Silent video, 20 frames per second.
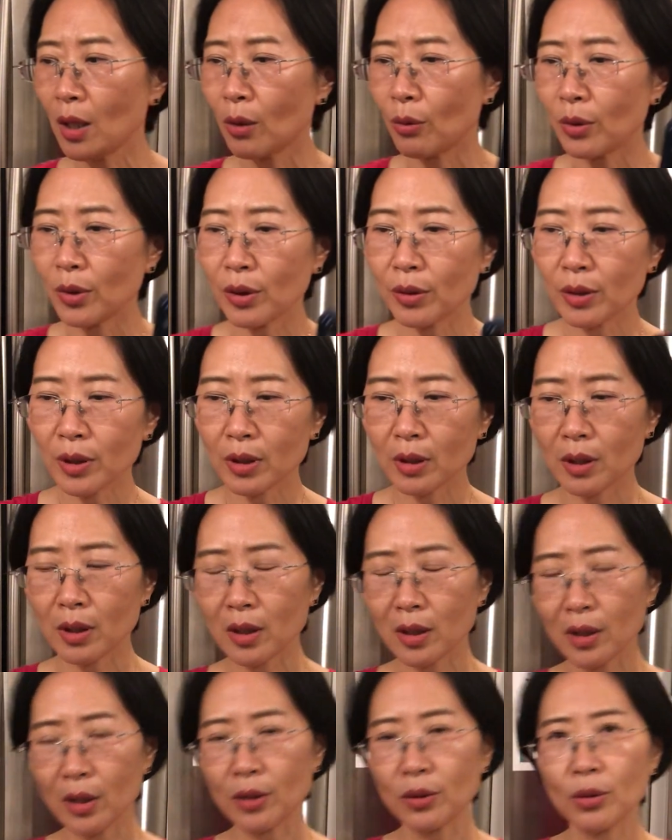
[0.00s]
我有一
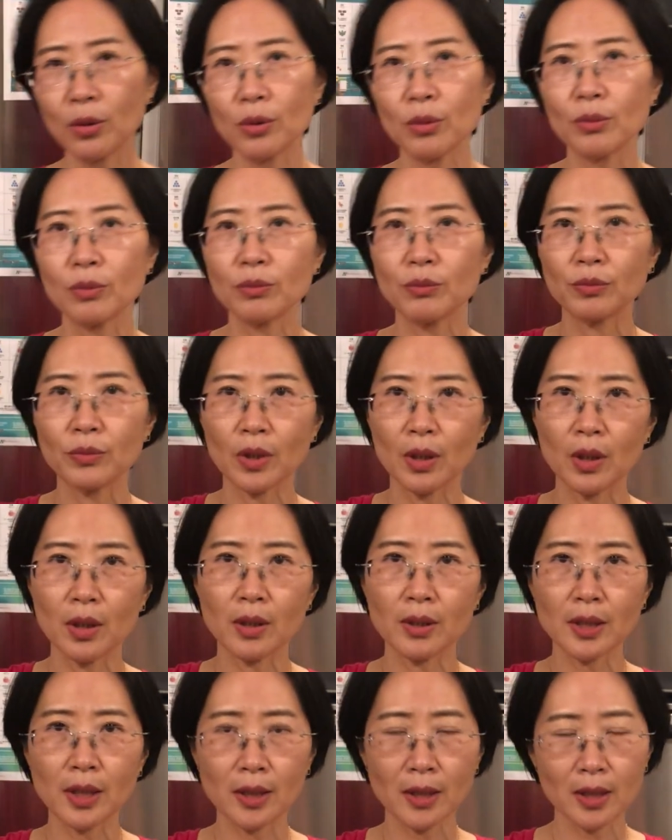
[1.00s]
个用
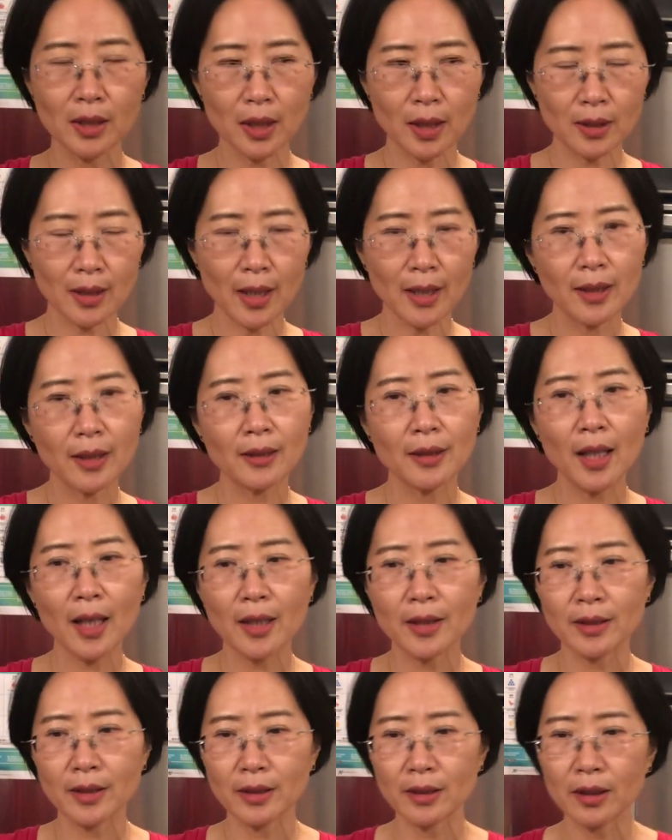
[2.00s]
呃在身上带一个
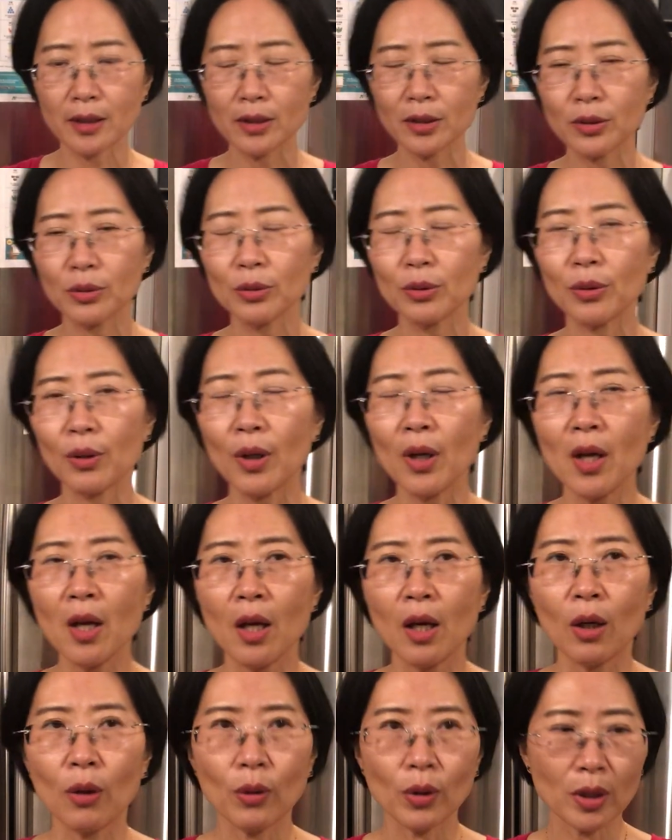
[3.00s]
袋子测心率，
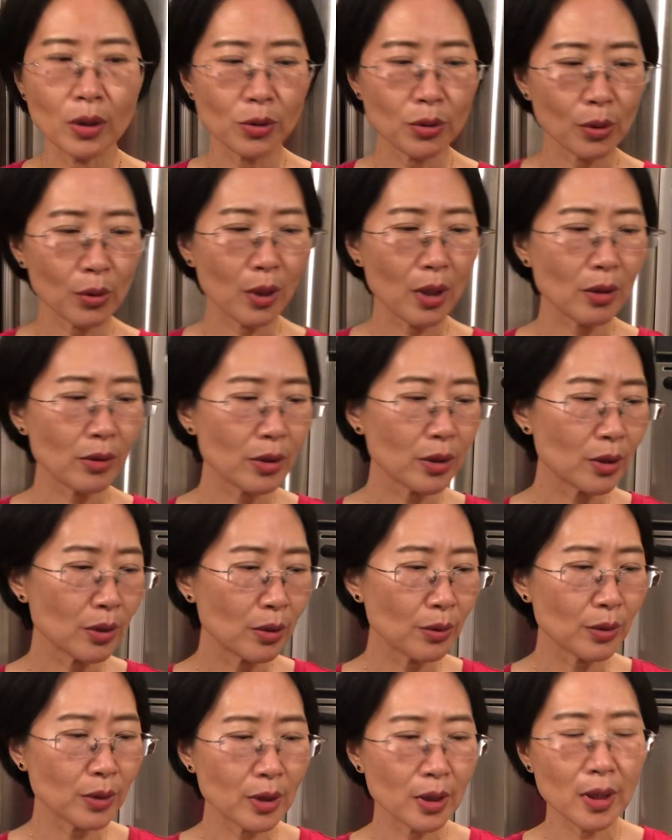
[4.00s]
我的最高心
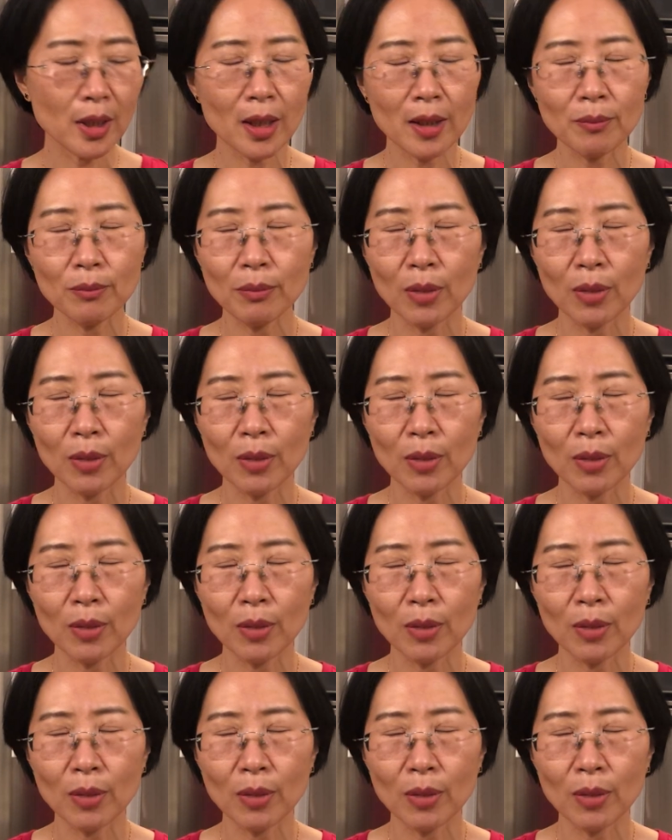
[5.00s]
率今天。